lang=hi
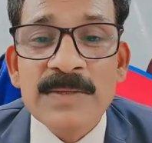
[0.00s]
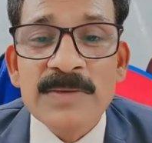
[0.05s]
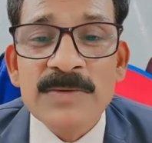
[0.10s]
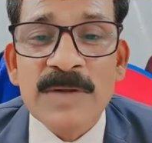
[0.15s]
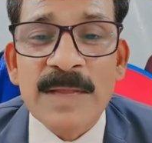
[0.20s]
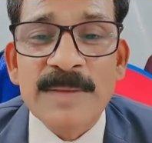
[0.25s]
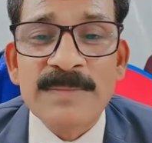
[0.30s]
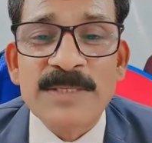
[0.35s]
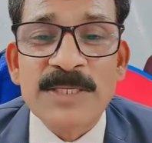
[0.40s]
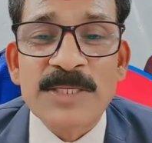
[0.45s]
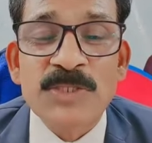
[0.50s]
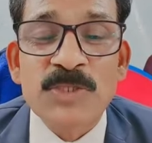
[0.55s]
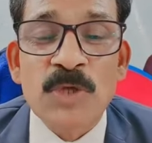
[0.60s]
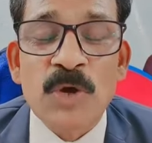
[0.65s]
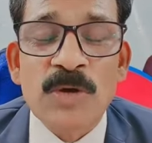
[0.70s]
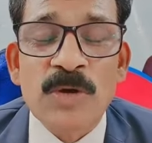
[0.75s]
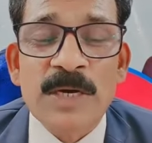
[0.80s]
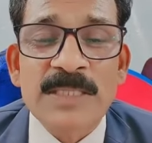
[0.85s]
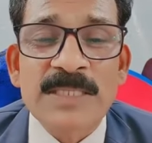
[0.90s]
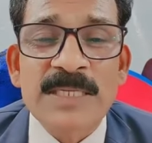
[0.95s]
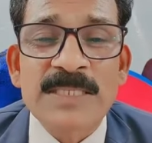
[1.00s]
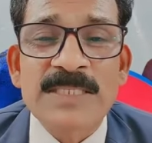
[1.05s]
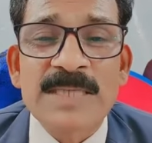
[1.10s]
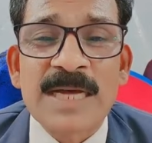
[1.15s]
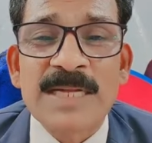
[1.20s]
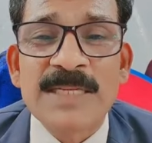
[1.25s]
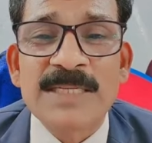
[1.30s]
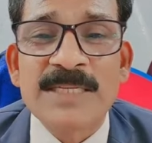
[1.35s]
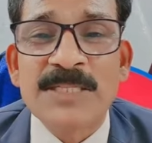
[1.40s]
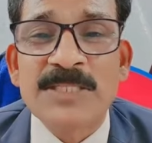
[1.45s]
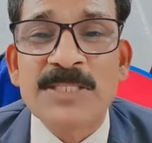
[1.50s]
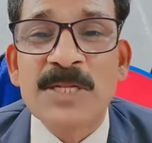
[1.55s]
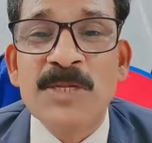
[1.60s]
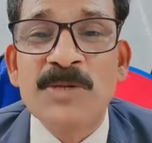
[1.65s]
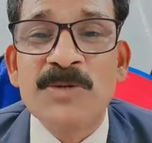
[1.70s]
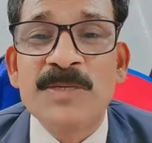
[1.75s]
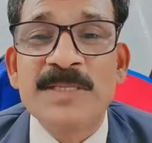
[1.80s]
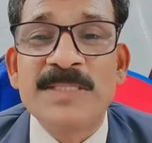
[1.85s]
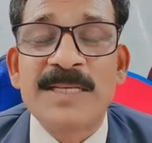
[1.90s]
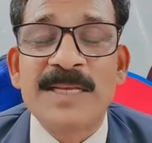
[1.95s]
गुडायम एम सी शौकत अंसारी जी
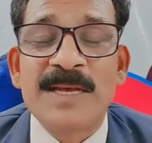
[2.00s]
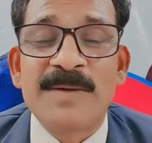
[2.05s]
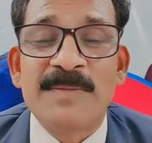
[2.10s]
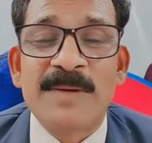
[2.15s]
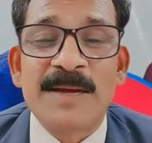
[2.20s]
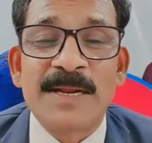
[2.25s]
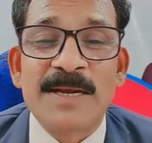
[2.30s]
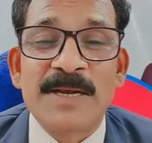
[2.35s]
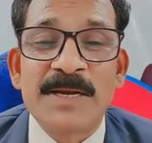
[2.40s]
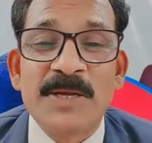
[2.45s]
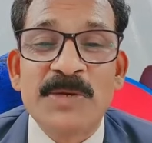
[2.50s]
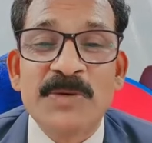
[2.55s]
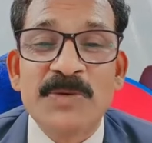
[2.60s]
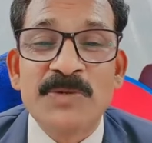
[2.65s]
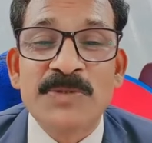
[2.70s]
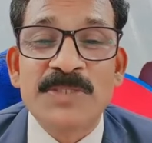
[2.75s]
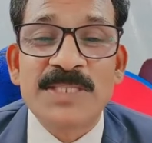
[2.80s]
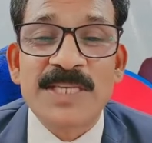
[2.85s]
सिलीगुड़ी से हमारे न्यू